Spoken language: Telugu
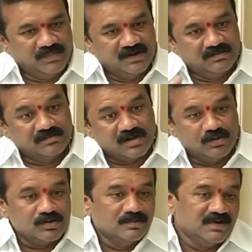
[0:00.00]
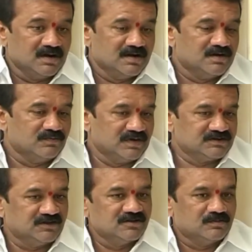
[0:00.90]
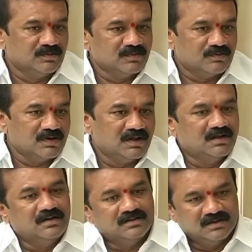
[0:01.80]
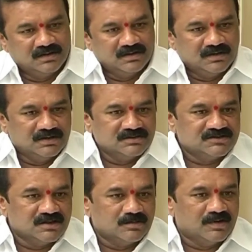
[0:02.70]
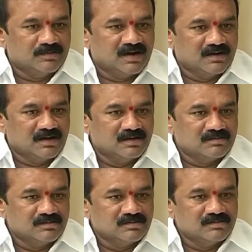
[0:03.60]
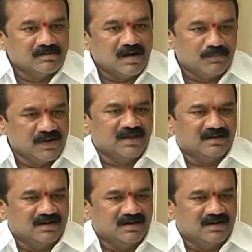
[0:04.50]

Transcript: బట్ గవర్నమెంట్ లేనటువంటి సందర్భంలో కూడా చంద్రబాబు నాయుడు గారు అప్పుడే